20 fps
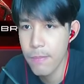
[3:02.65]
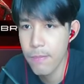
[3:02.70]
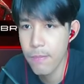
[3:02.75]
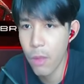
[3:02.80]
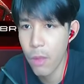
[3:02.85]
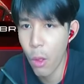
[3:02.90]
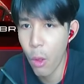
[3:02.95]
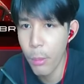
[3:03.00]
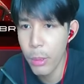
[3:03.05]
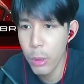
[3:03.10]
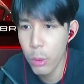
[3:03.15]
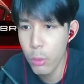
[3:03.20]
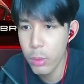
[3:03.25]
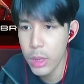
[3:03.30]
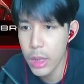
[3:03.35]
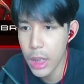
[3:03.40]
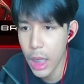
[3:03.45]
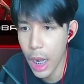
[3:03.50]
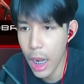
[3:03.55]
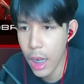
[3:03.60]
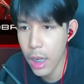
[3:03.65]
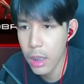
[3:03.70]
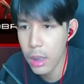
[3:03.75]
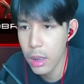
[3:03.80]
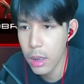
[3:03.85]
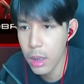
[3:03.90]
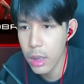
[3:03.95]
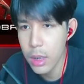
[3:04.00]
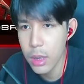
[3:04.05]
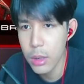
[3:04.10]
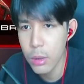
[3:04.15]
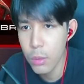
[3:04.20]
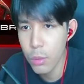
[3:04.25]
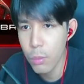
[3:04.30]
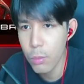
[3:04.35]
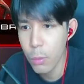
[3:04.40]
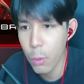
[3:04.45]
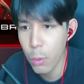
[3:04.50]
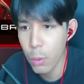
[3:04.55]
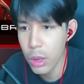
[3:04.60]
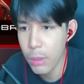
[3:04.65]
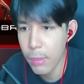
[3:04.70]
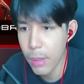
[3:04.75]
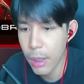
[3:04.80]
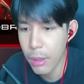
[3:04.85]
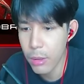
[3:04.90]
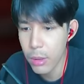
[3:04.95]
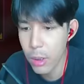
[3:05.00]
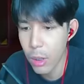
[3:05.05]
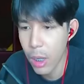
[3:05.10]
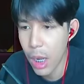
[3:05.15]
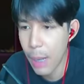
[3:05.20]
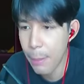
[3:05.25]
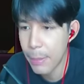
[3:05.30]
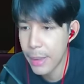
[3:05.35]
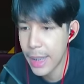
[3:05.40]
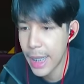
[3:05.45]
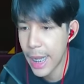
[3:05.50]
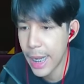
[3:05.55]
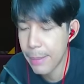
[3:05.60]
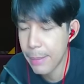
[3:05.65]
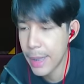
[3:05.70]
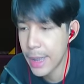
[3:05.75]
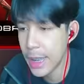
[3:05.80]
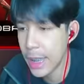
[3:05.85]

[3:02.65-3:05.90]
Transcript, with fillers: อ๋อเป็นรูปเสือเอ้ยรูปงูหรือเปล่าลองอัพไปแลกไปห